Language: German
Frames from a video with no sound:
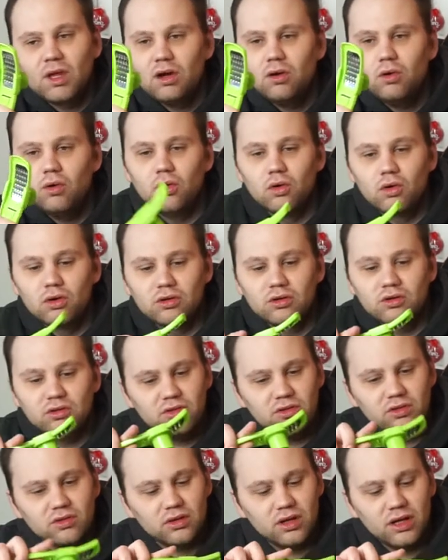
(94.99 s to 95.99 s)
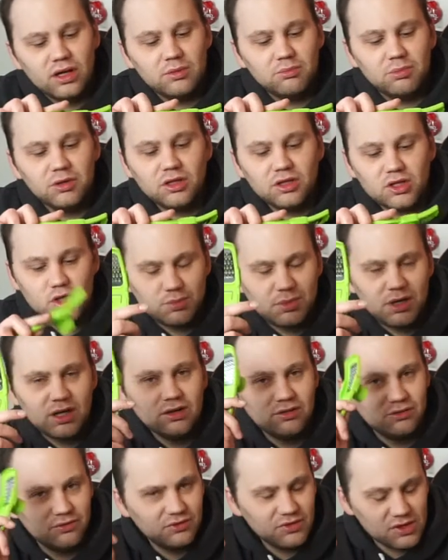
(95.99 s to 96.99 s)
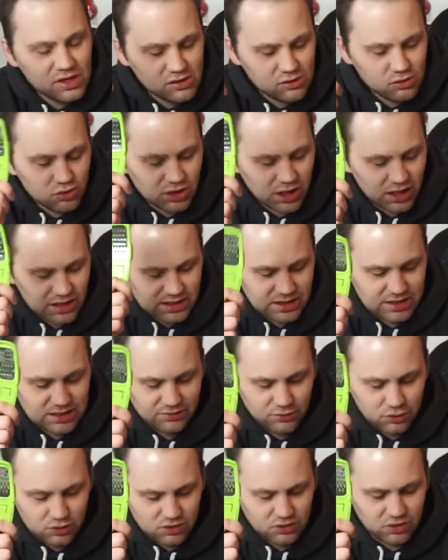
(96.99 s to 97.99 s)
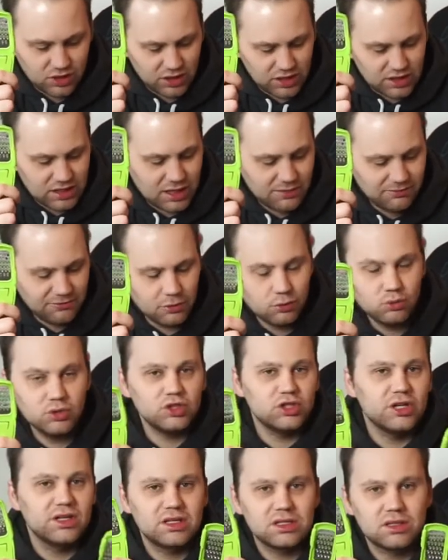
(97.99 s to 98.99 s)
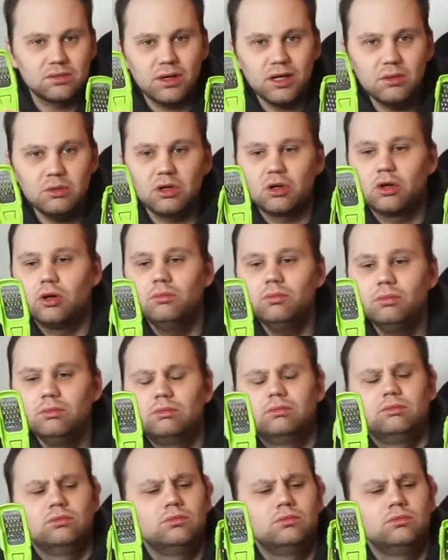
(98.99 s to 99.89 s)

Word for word: Und ich bin gespannt, wie gut das Ganze funktioniert. Ich habe von Wish jetzt zwei bekommen.